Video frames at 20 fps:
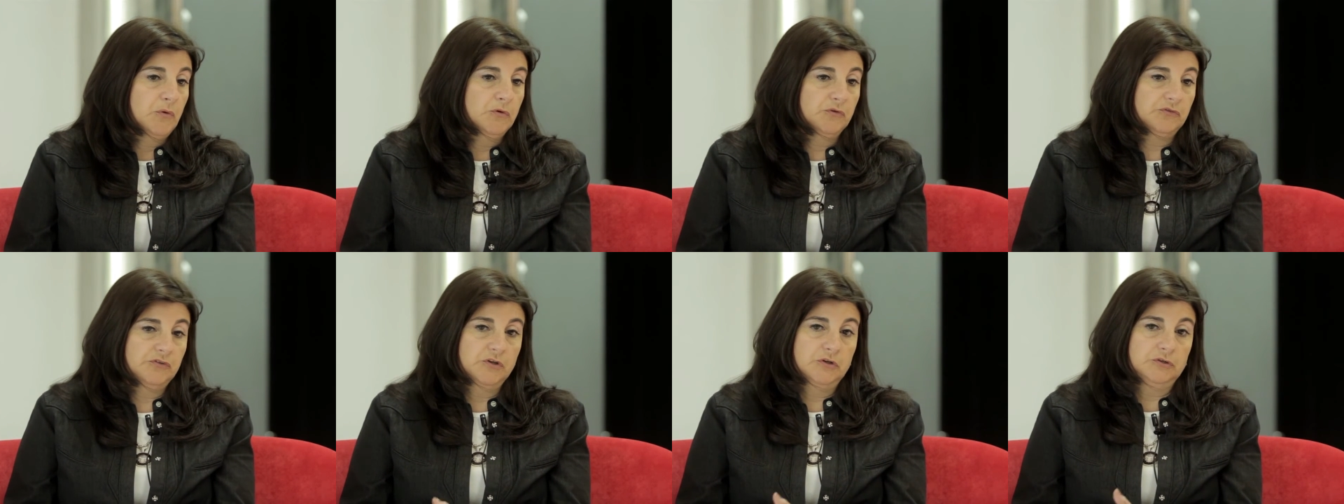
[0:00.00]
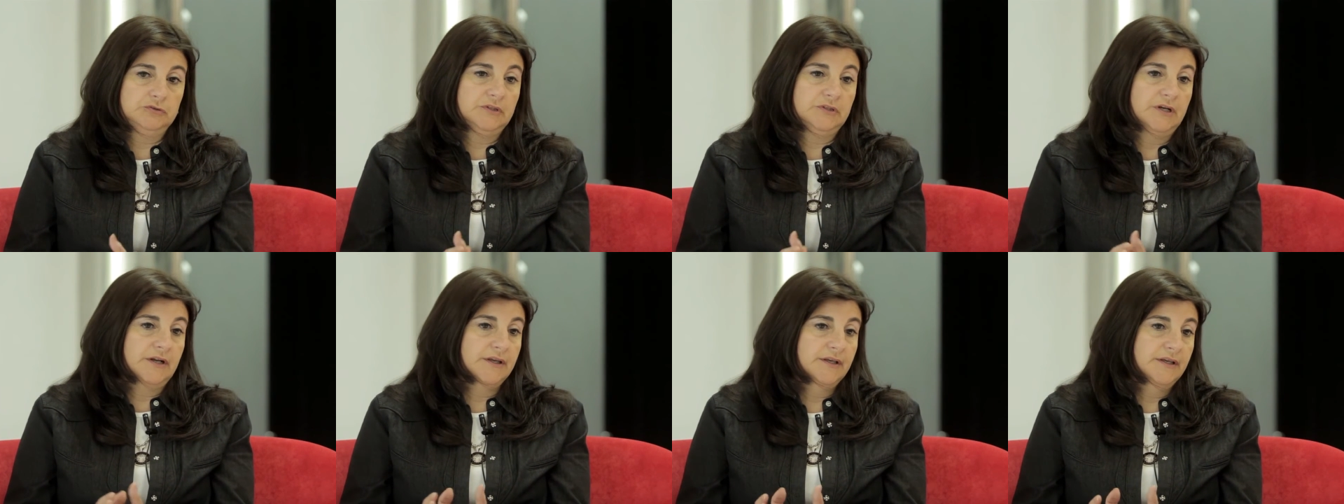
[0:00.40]
o si
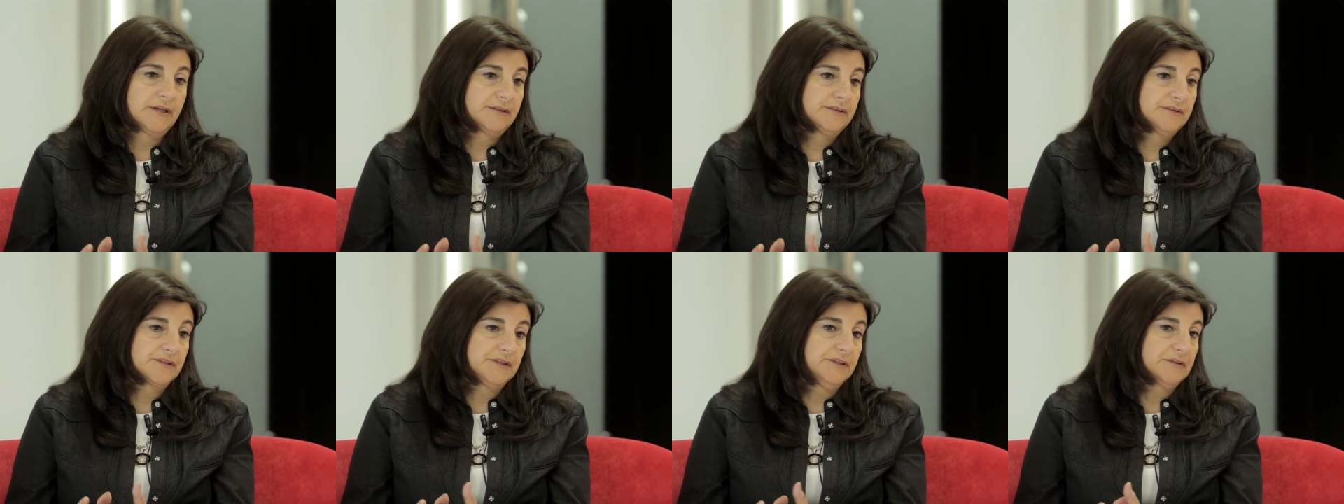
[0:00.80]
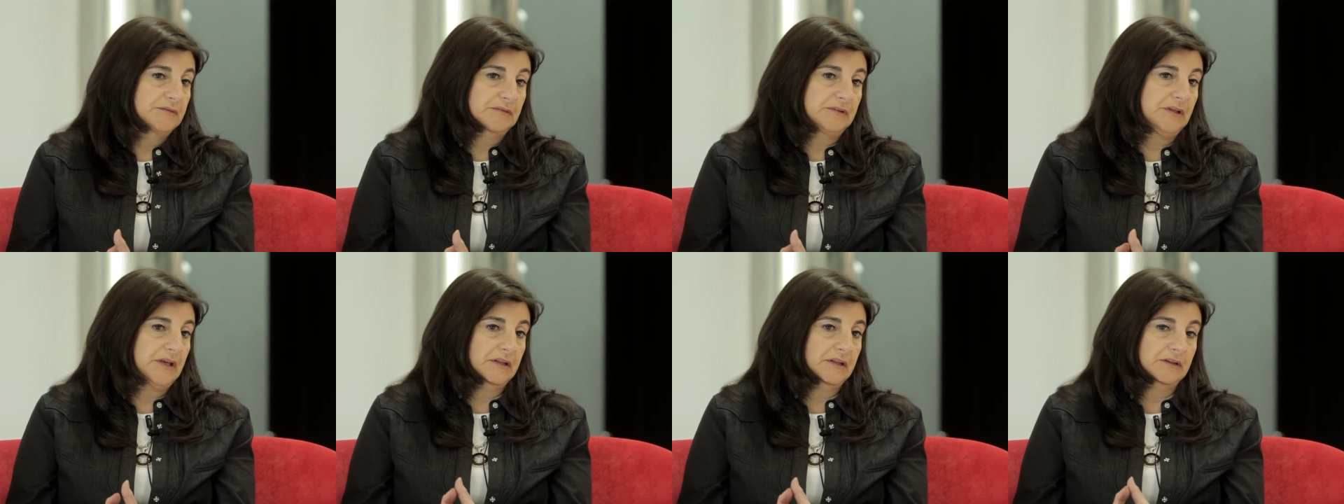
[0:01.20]
los traes
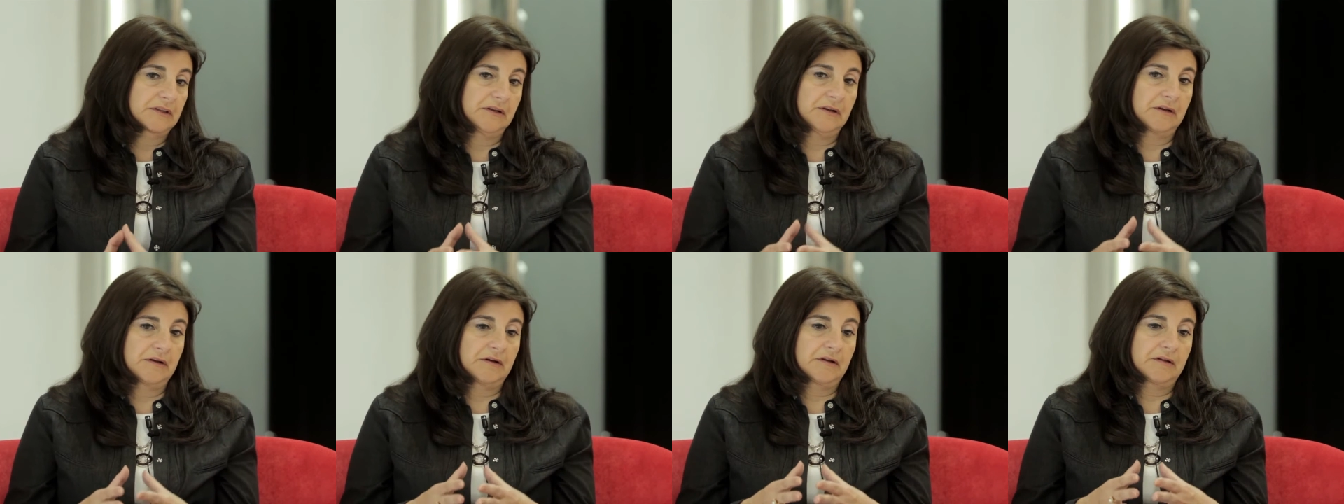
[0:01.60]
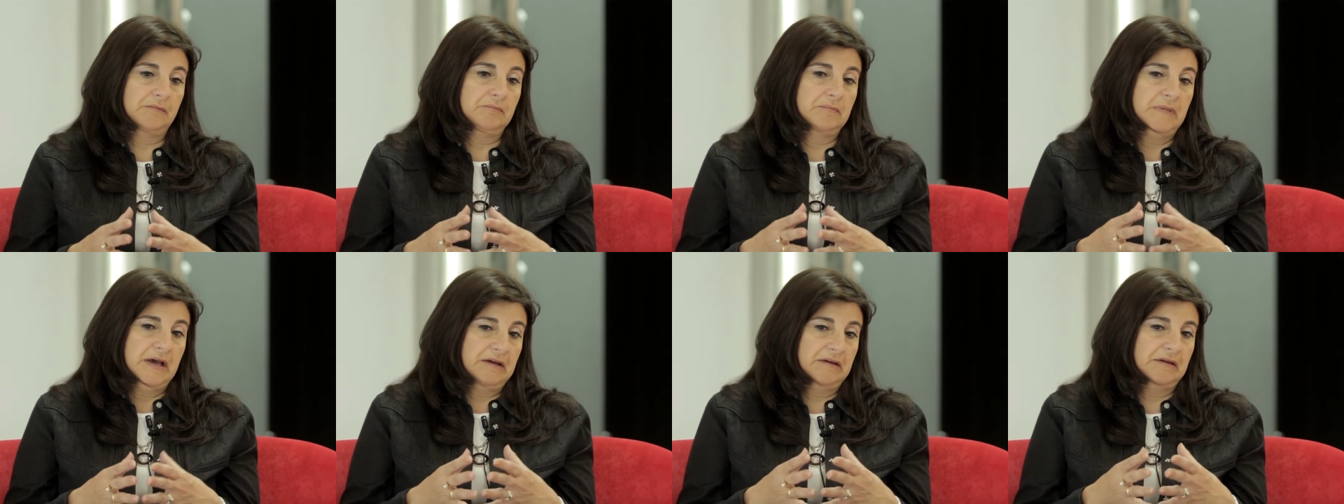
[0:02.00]
tienen que tener
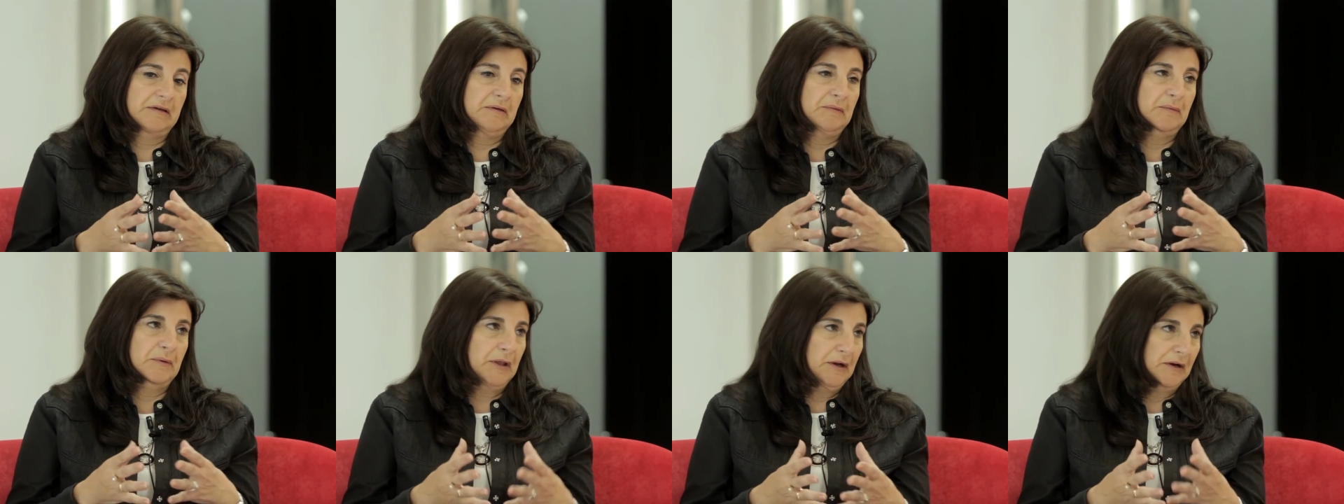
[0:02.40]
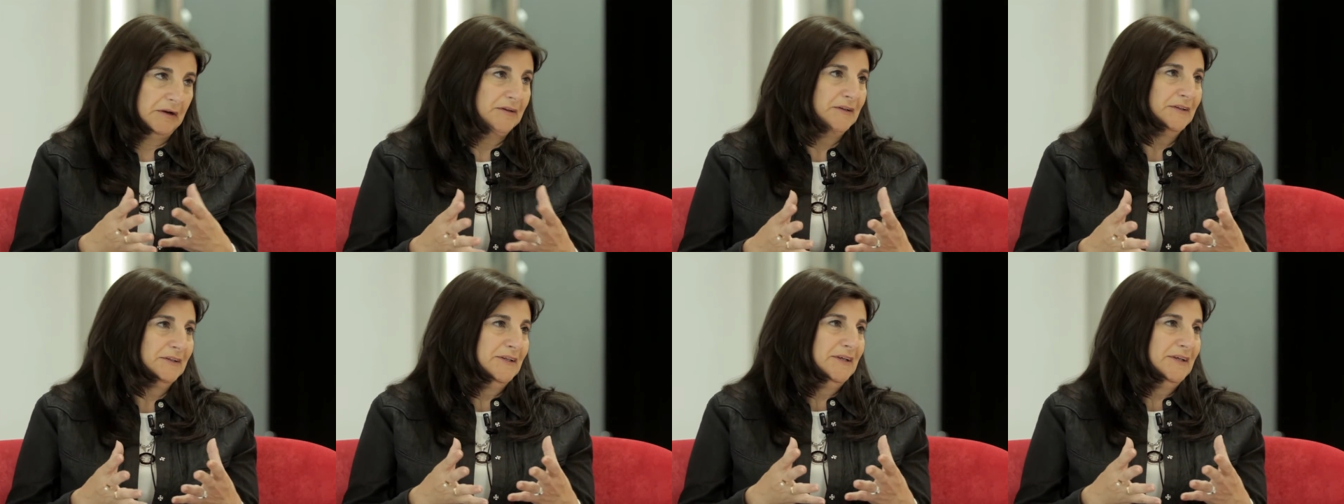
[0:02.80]
más que ver,